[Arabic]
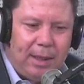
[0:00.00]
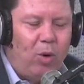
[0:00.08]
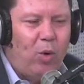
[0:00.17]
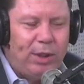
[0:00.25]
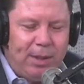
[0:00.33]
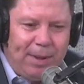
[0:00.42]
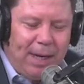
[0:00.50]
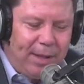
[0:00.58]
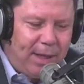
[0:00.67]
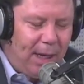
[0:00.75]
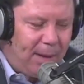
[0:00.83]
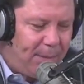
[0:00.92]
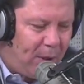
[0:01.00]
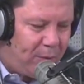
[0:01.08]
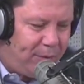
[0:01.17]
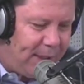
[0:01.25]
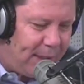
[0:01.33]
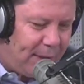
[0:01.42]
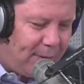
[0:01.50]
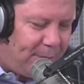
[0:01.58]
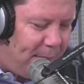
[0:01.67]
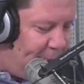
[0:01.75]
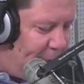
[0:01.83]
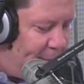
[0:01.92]
هو ديما الاثرياء معروفين راهو
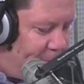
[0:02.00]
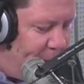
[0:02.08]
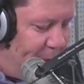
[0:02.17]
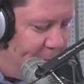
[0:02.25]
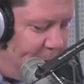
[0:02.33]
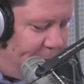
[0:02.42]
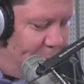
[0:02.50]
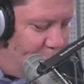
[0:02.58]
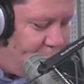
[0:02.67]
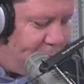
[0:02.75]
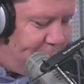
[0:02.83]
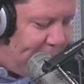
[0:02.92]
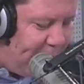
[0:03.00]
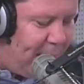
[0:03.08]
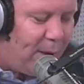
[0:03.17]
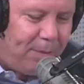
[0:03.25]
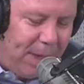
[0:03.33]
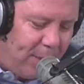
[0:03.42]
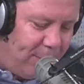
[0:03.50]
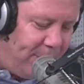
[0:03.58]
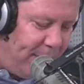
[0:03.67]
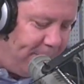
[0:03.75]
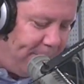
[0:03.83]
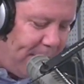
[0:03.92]
معناها فلوسهم تخليهم
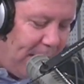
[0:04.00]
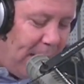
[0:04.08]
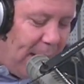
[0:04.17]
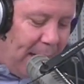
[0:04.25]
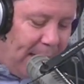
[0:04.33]
معروفين أي.